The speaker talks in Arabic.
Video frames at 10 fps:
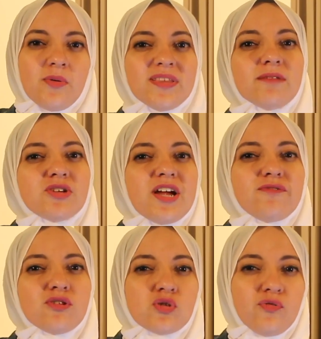وانت مش
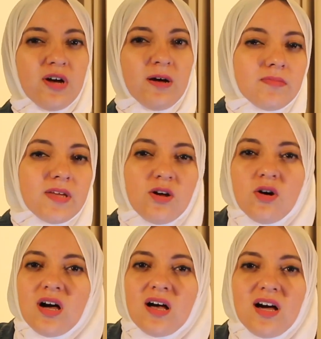عارف تشوفها يعني
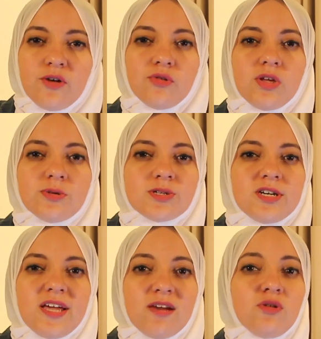هو هاروكي
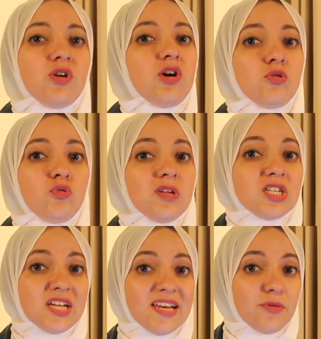بيشرح لك الواضحات
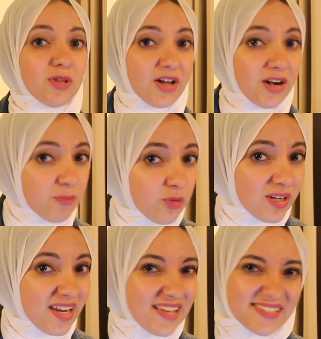وده شيء لو
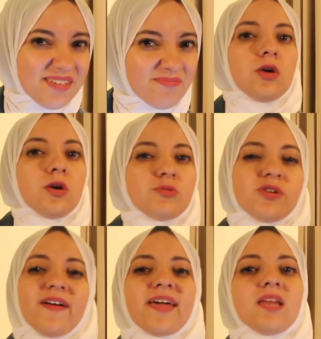تعلمون عظيم
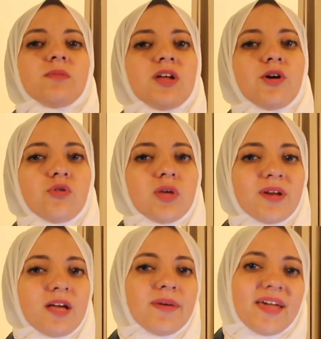مش هينفع اتكلم عن هاروكي
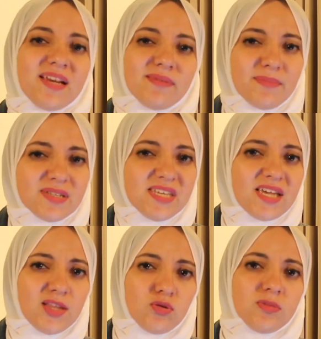من غير ما اتكلم عن
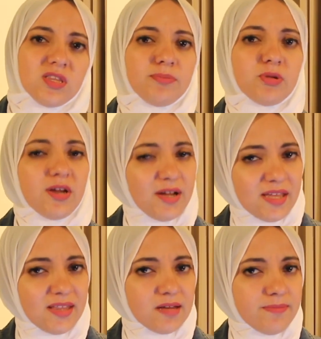المزيكا طول ما انت بتقرا
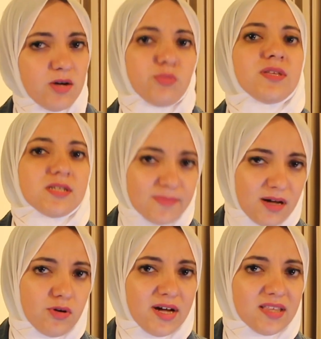الكتاب او
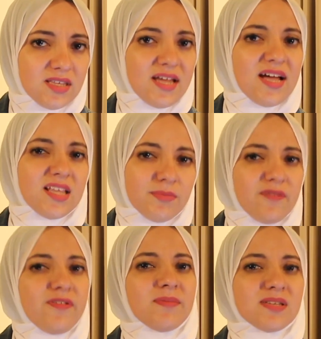بتسمعه حتى
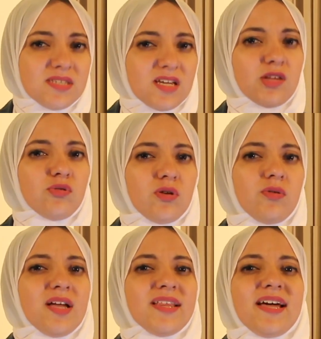هتبقى في مزيكا طول
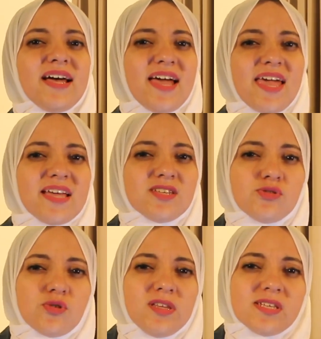الوقت عايز
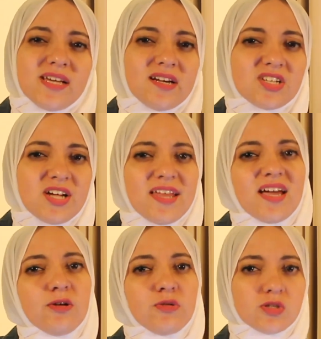تروح تسرش
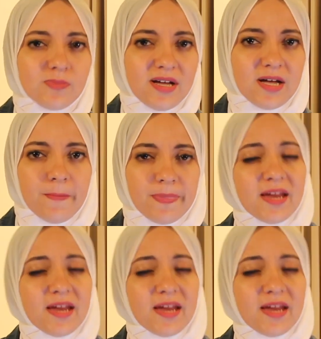عليها وتسمعها